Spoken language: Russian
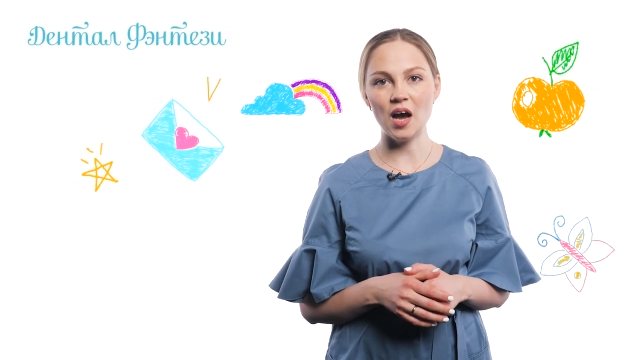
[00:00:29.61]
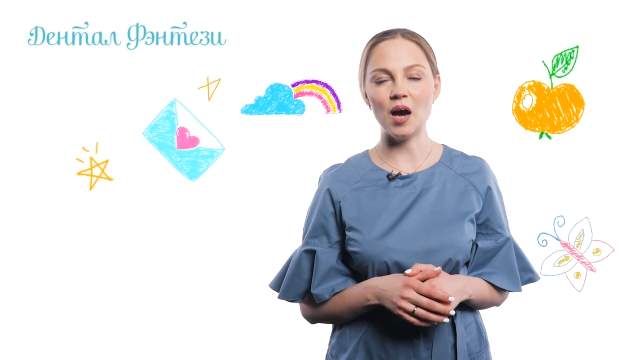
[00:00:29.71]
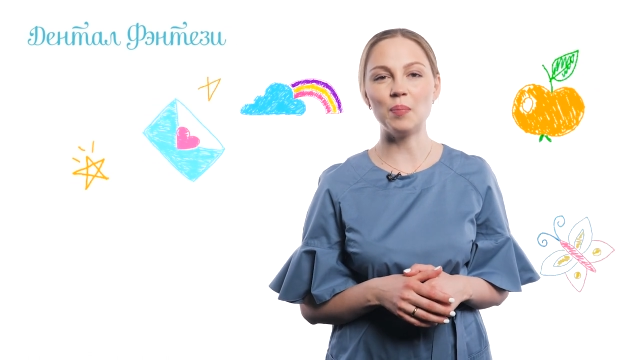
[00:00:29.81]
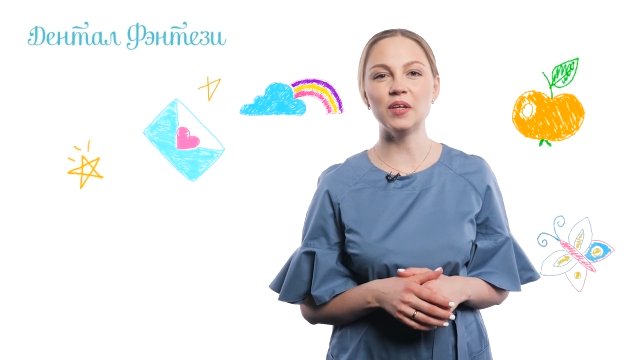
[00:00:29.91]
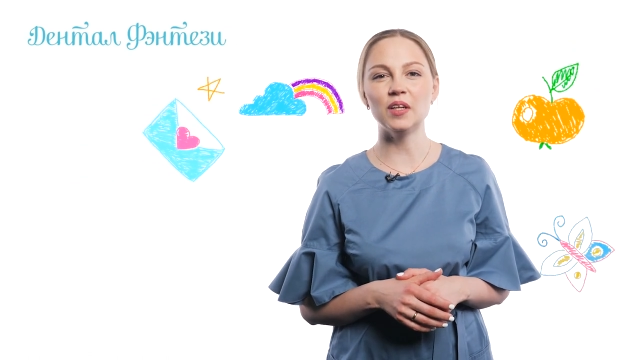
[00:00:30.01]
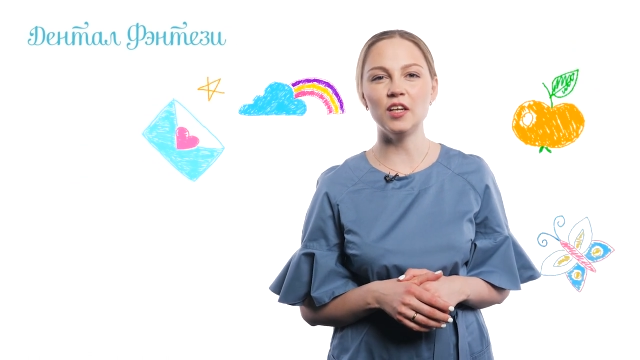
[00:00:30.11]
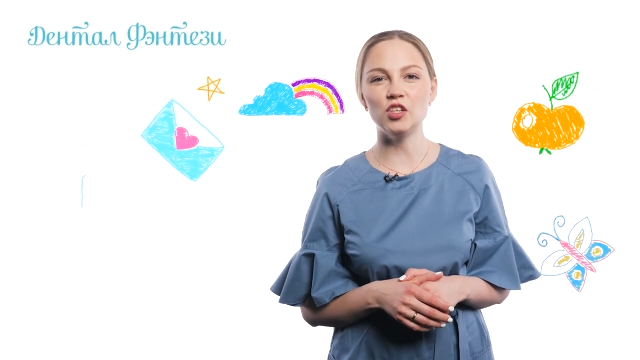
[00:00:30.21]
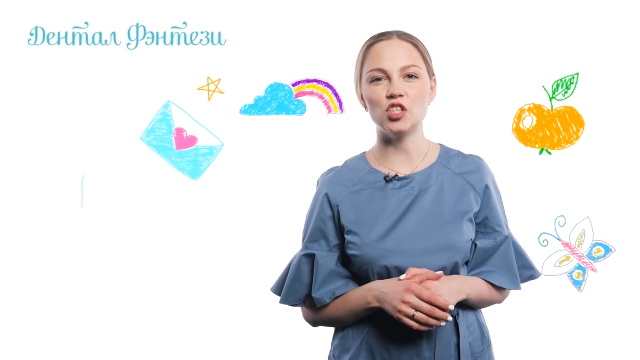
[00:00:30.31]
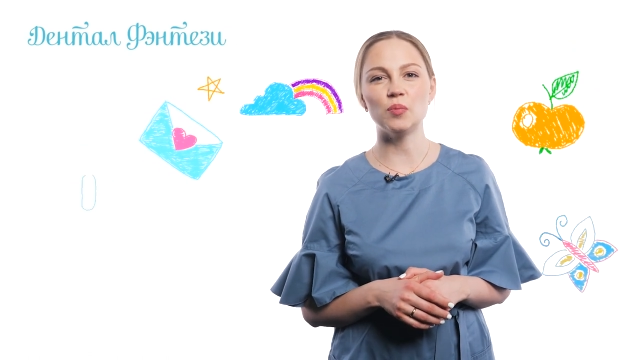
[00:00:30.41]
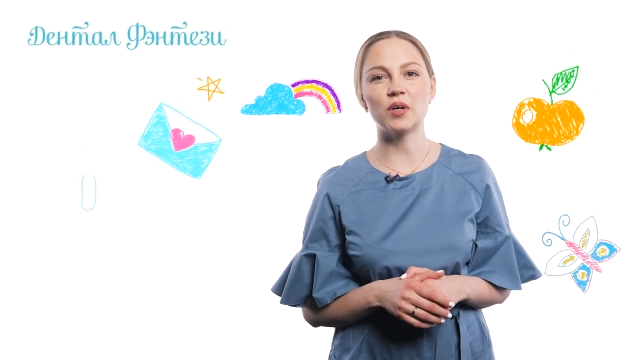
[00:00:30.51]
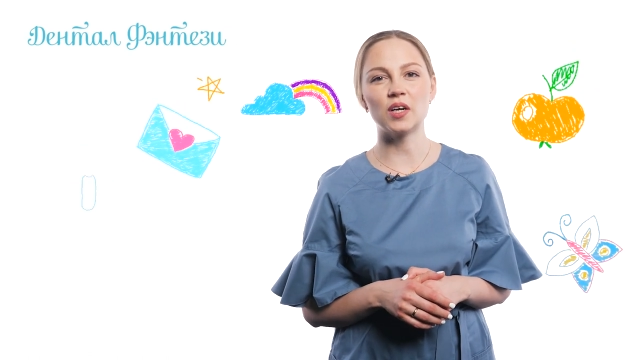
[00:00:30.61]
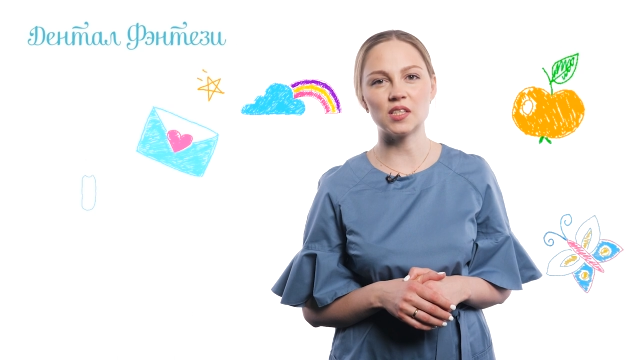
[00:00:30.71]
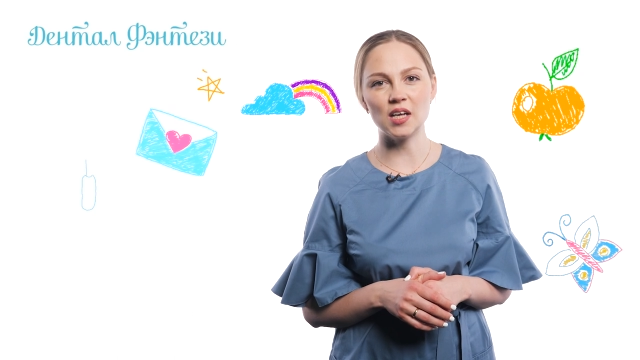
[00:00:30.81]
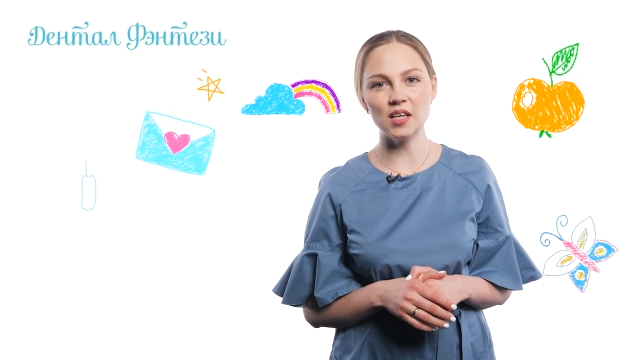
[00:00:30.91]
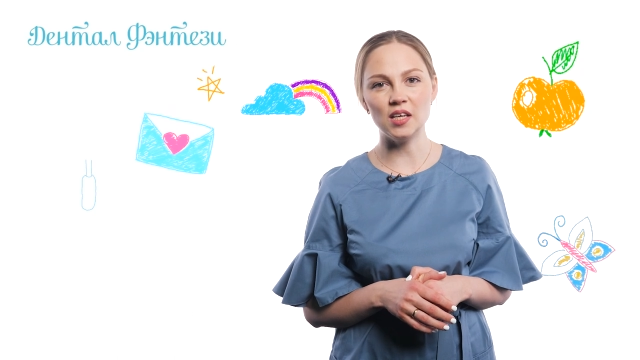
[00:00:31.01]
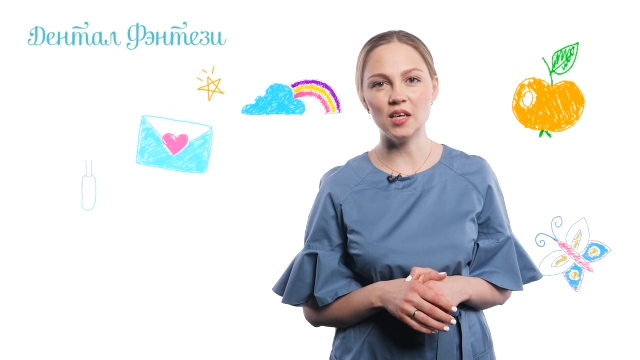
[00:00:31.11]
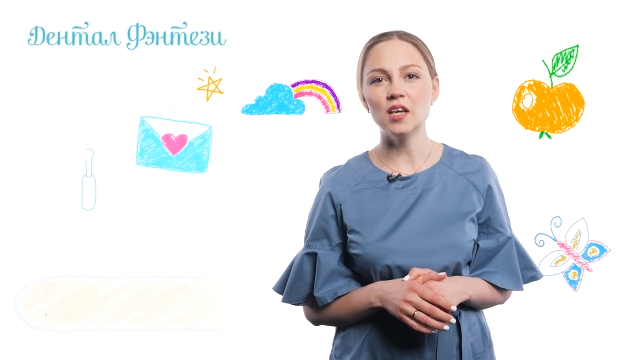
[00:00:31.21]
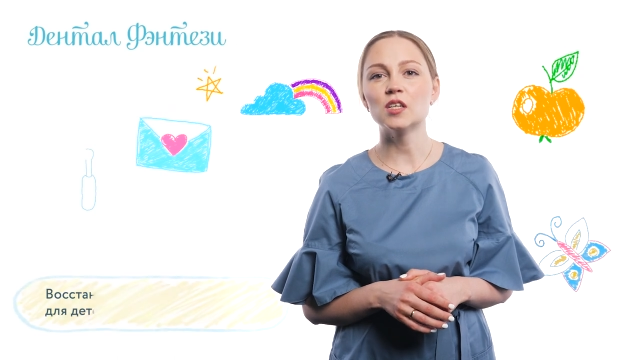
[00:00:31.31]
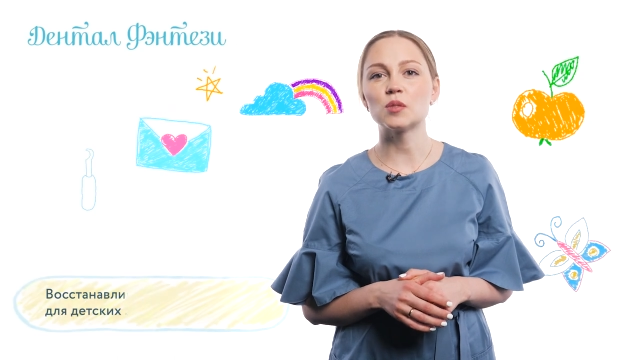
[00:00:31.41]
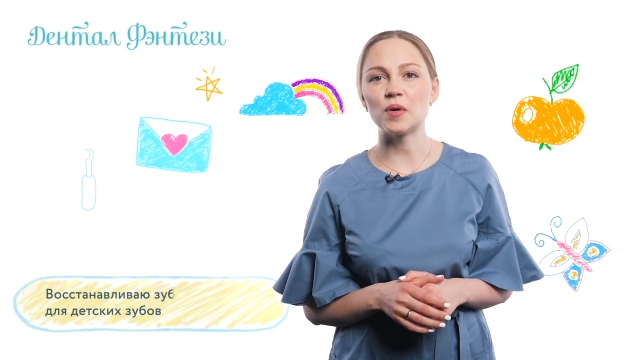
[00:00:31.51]
а при наличии показаний
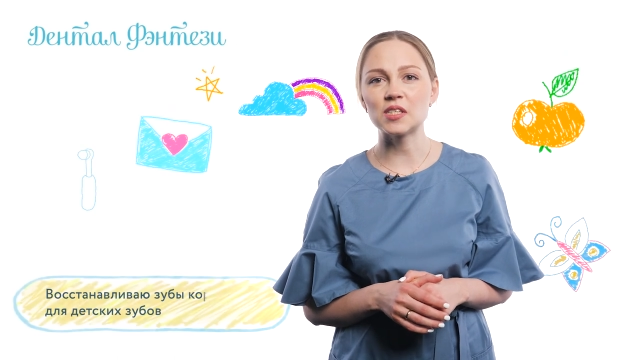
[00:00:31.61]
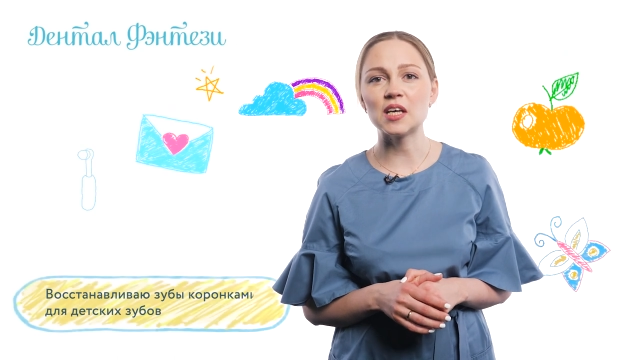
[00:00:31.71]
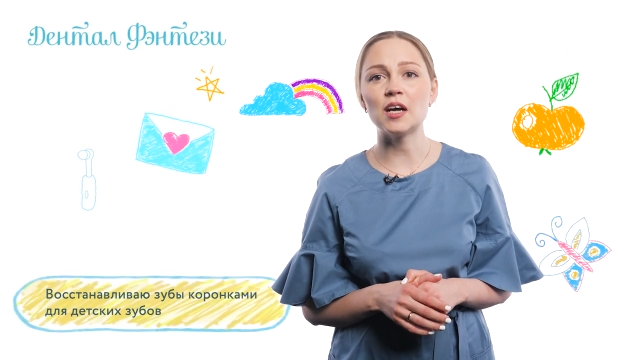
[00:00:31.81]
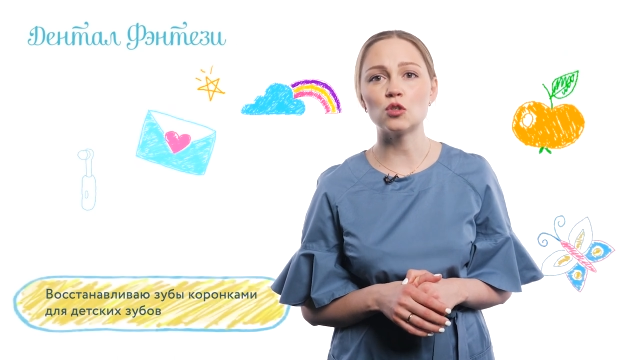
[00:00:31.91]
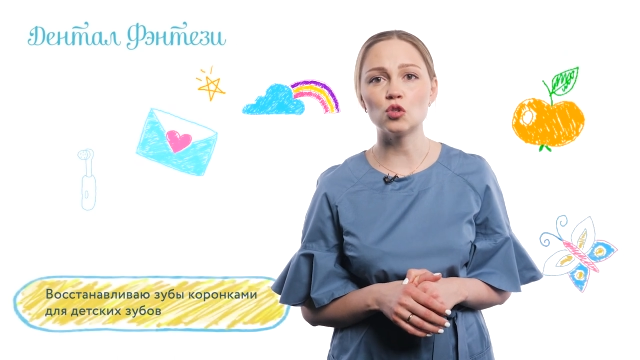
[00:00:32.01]
спасаю